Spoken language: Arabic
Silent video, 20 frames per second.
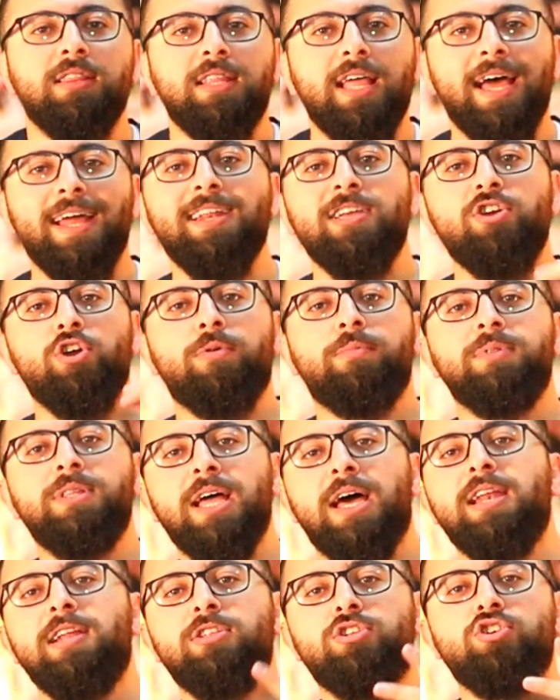ثاني يوم
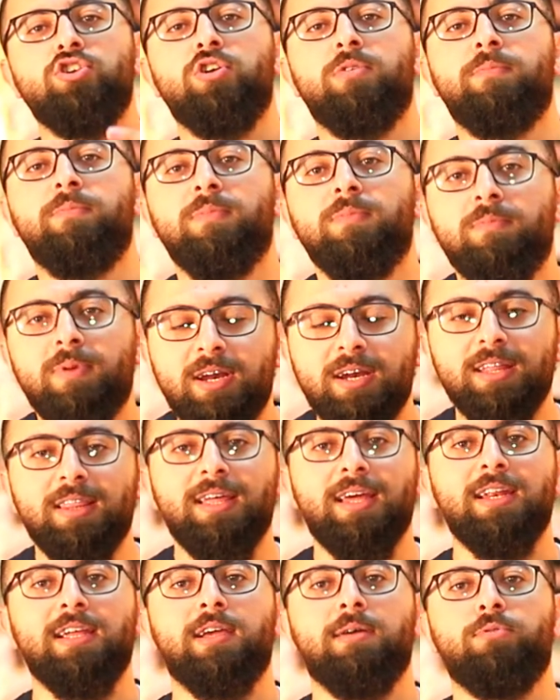ثالث يوم مرة
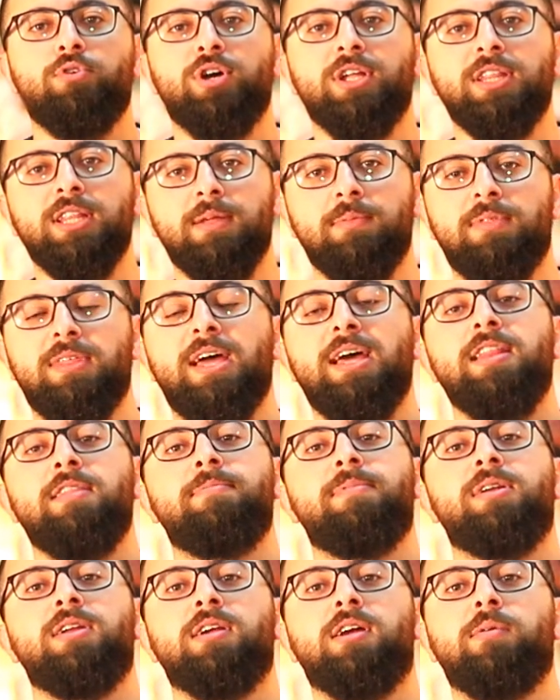ثانية كمقدم
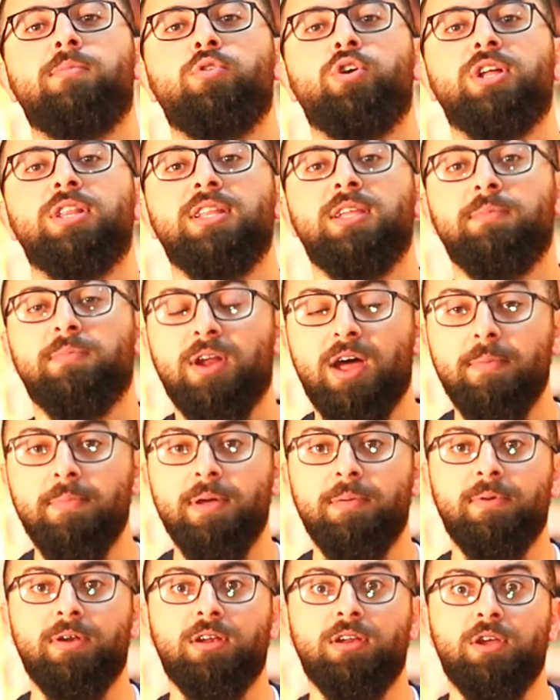ثالث مرة كمقدم
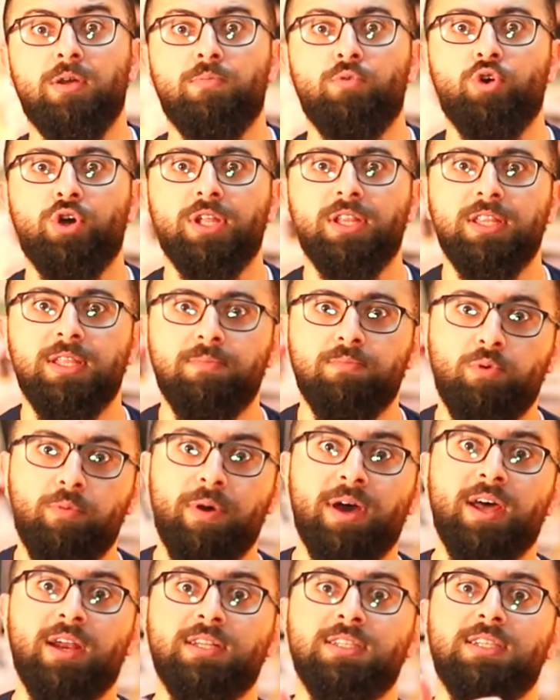رابع مرة كمقدم
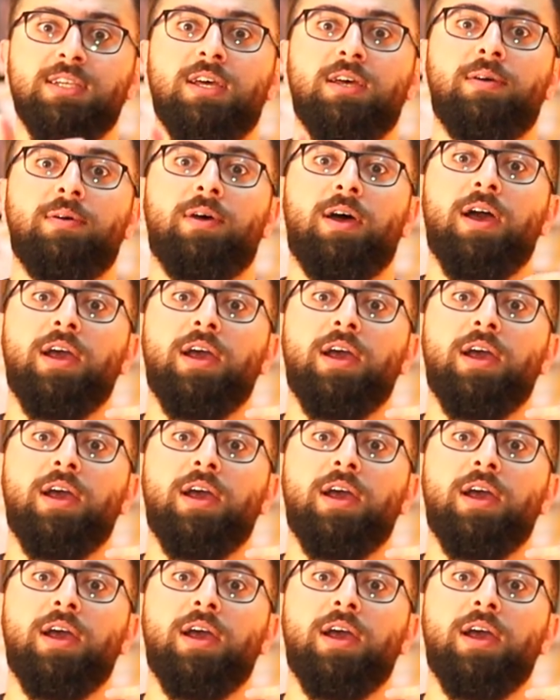ممارسة